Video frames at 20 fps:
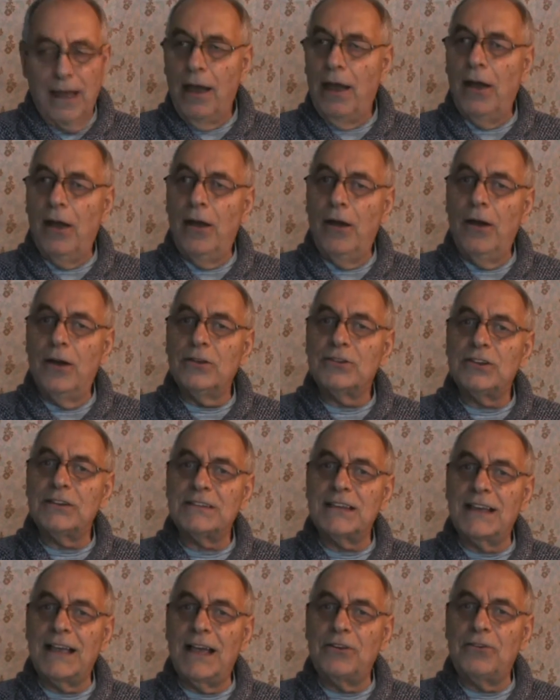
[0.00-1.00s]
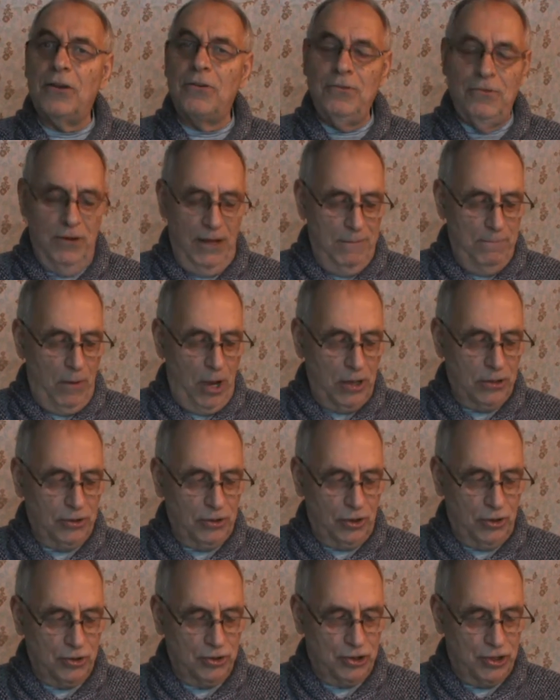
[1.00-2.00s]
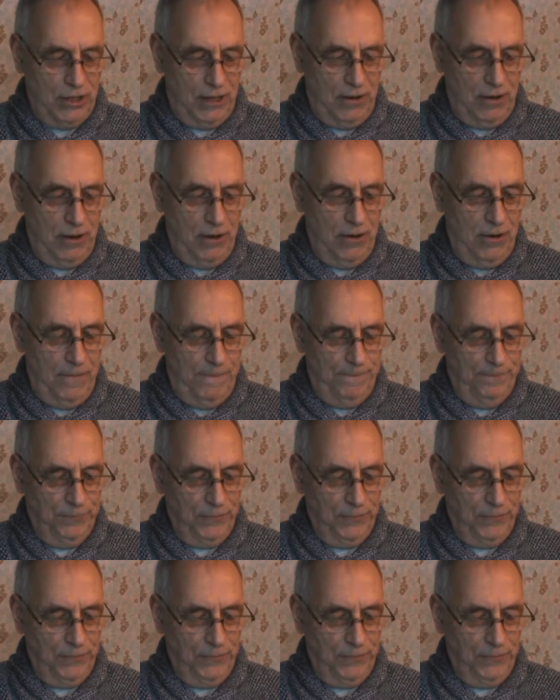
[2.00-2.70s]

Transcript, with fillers: euh, ça c'est quand il y a eu les meurtres chez euh,